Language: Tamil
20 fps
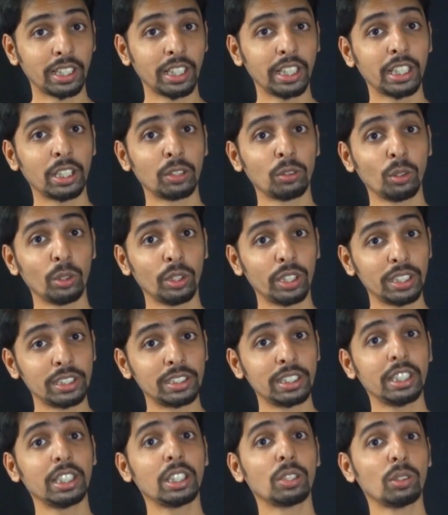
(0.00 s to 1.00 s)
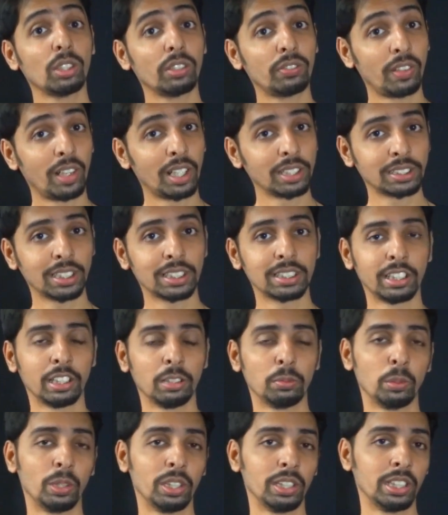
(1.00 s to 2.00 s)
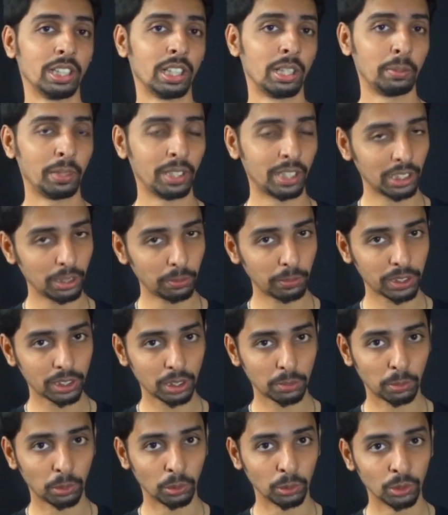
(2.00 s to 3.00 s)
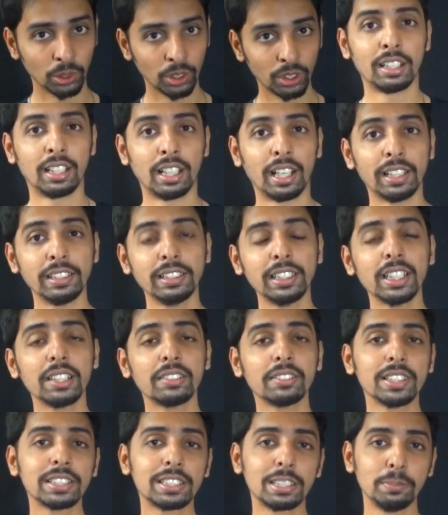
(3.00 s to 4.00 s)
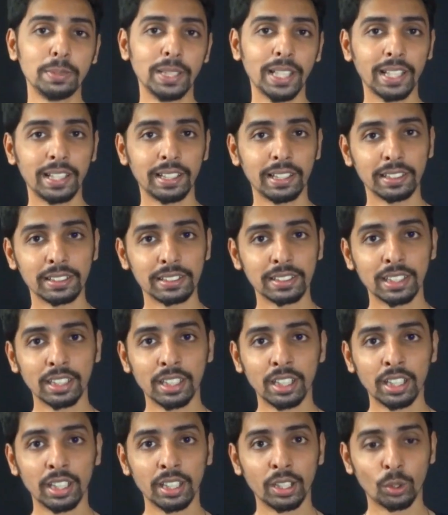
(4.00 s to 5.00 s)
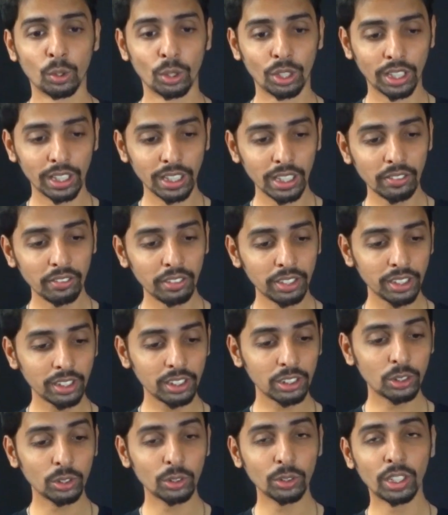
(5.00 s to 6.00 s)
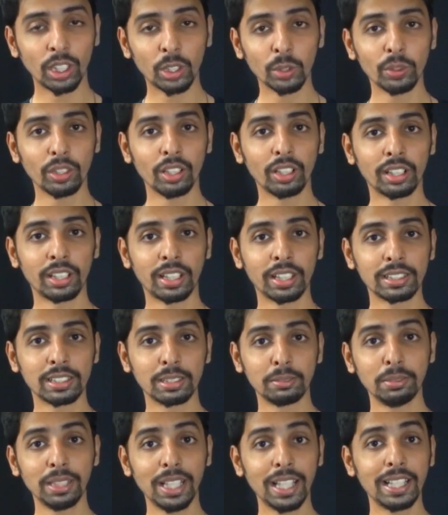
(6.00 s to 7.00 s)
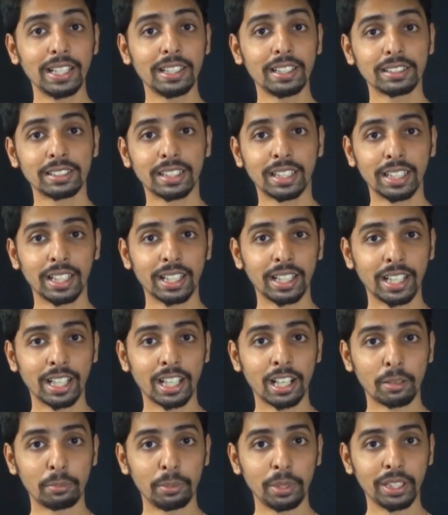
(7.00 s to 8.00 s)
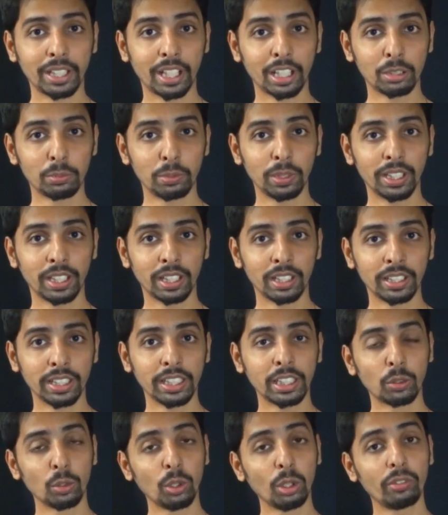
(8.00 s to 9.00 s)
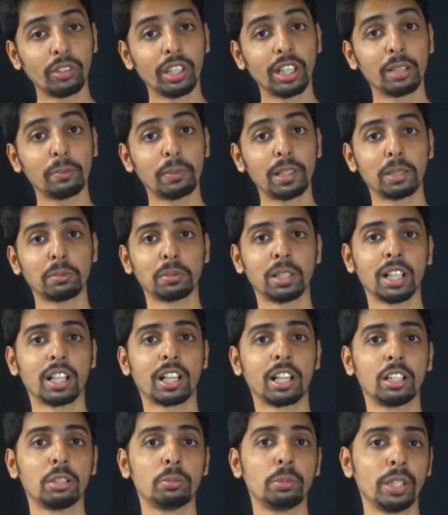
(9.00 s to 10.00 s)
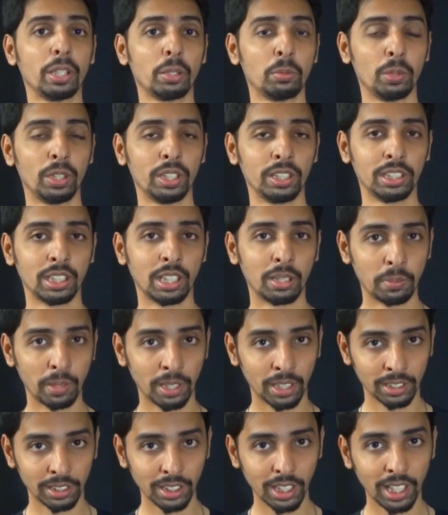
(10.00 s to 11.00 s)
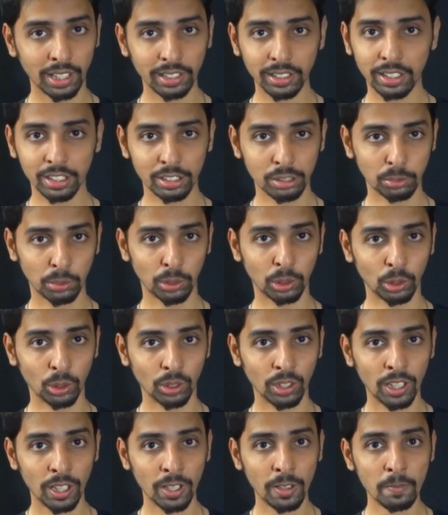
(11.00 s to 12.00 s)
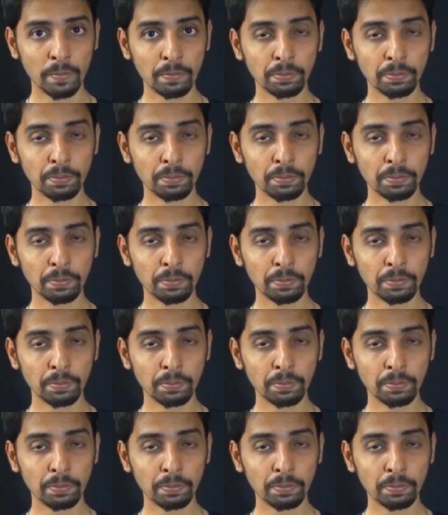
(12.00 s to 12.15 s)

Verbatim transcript: கரெக்டாக எவ்வளோ ஈஸியாக எவ்வளோ ஃபாஸ்ட்டாக செய்ய முடியுது அப்படின்றத மெஷர் பண்ணுவோம் அஞ்சாவது சிமிலாரிட்டிஸ் ஒரு ரெண்டு விஷயத்துக்கும் நடுவாக இருக்க சிமிலாரிட்டிஸ் என்னென்ன அப்படின்னு கண்டுபிடிக்கிறது எவ்வளோ வேகமாக நம்மளால் கண்டுபிடிக்க முடியுது அப்படின்றத அதை டெஸ்ட் பண்ணும்